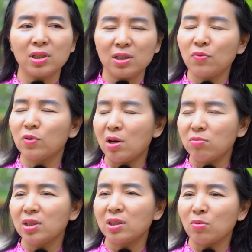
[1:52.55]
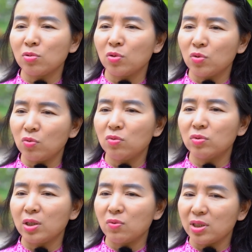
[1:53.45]
Trường Phổ thông Dân tộc Nội trú
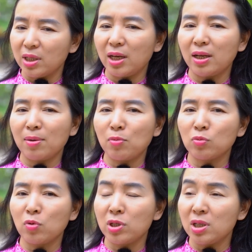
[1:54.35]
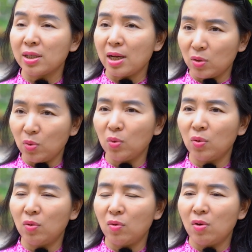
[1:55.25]
tỉnh Quảng Trị là một môi trường
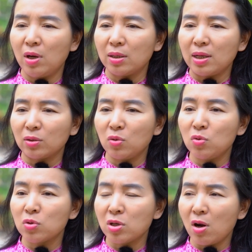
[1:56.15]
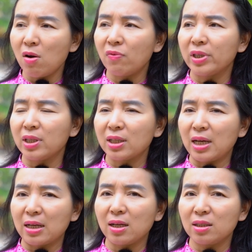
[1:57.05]
đặc thù so với tất
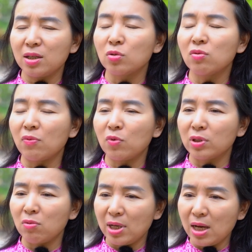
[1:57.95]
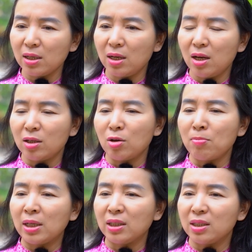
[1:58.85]
cả các trường trung học phổ thông khác. Nó
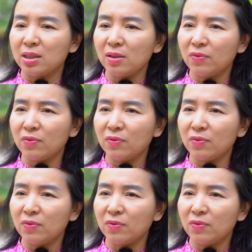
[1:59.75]
mang tính chất